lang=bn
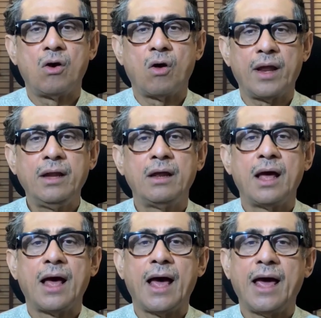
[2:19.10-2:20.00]
ঘরের
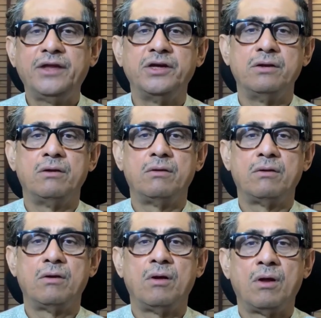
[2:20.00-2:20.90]
হাইজিন
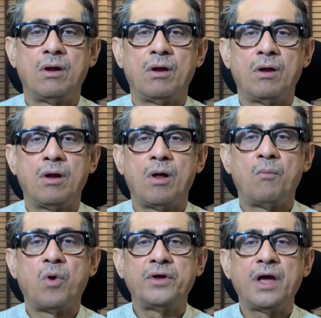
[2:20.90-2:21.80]

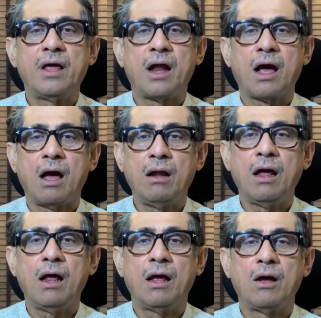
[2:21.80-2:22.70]
বজায় রাখাটা
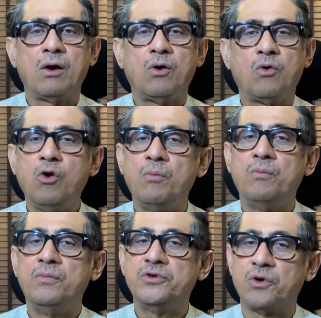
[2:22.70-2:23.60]
খুব
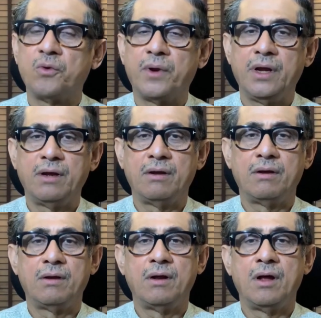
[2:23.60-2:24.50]
জরুরি
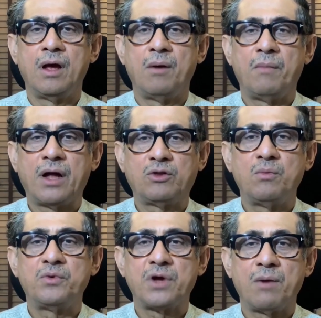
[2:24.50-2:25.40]

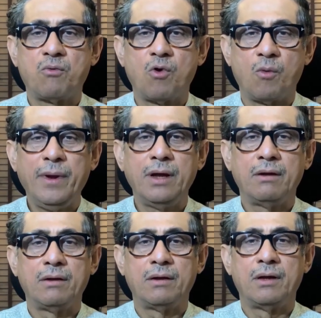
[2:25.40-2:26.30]
বাথরুম সাফ করবে
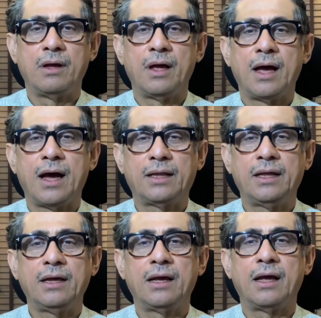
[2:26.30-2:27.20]

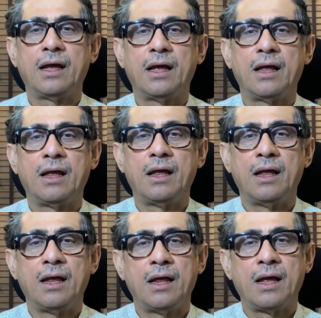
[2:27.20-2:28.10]
হাতে
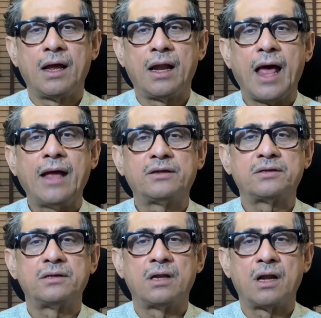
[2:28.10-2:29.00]
গ্লাস
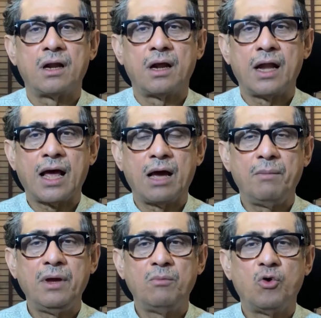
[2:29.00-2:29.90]

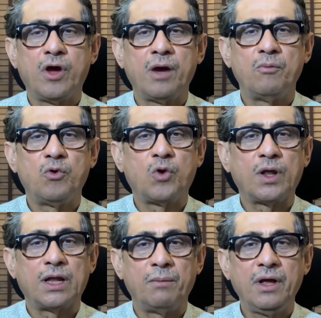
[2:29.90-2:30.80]
লাগাবে মুখে মুখটা
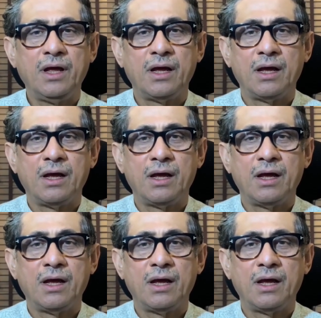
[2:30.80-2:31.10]
যাবে